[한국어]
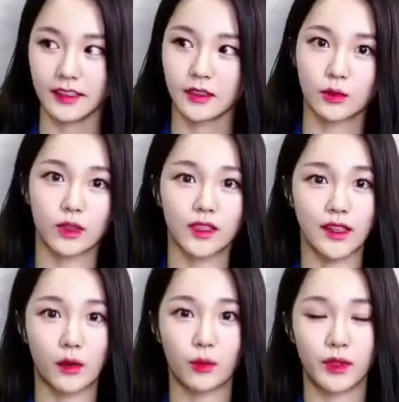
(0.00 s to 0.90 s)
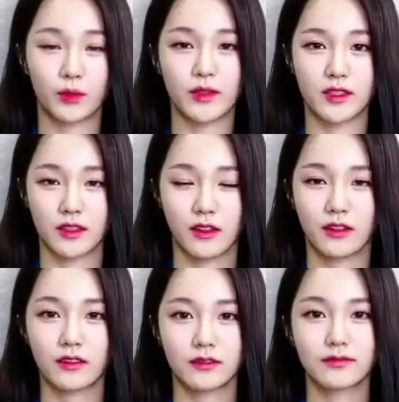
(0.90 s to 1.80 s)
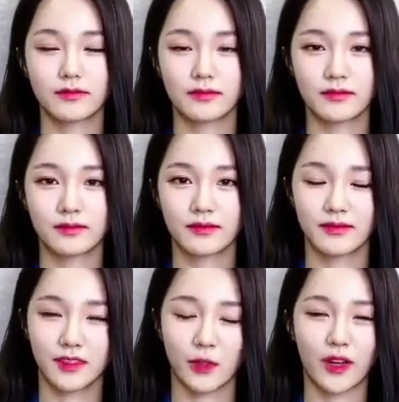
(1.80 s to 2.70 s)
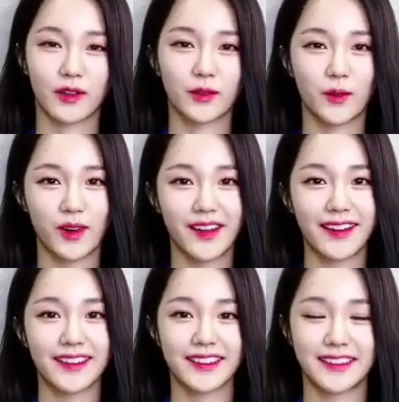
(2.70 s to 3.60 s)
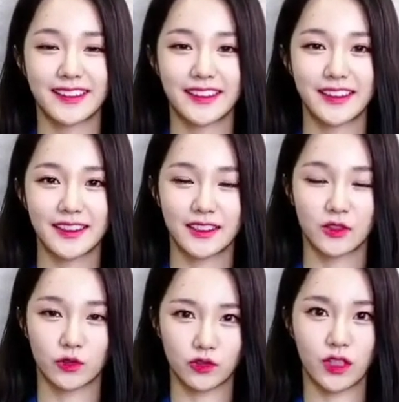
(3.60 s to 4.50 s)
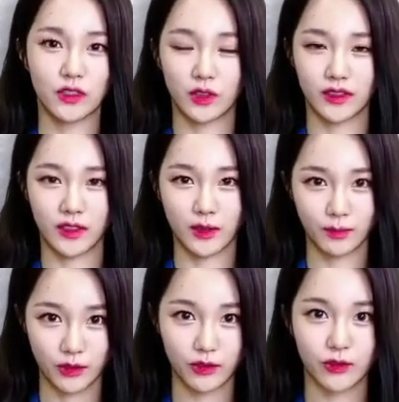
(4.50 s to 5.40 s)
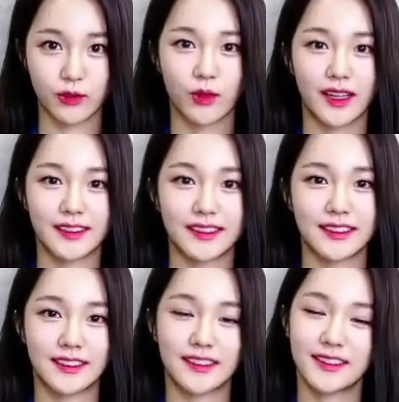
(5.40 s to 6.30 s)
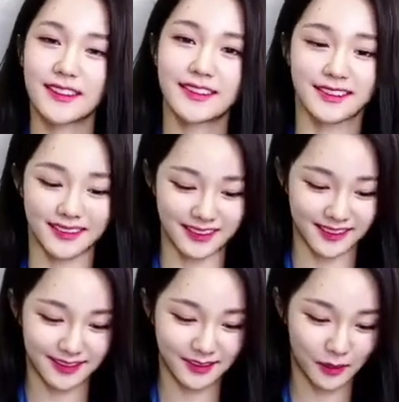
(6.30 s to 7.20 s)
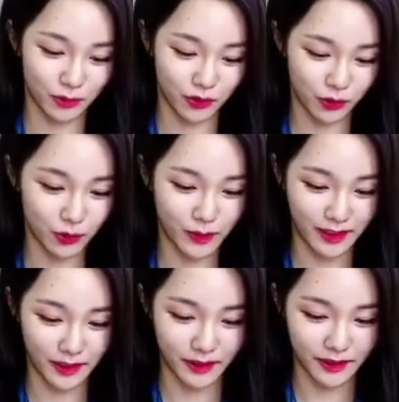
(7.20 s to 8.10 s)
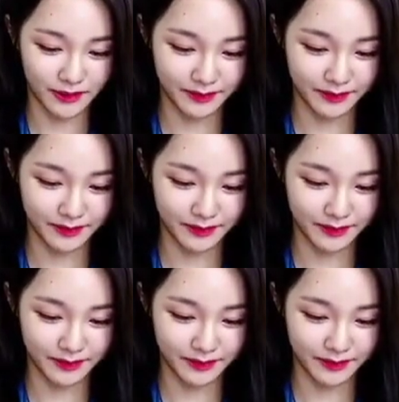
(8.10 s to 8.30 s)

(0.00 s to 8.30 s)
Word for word: 아직도 있다고 믿고 있어요. 과연 올해는 누가 저한테 선물을 주고 갈지 궁금하네요.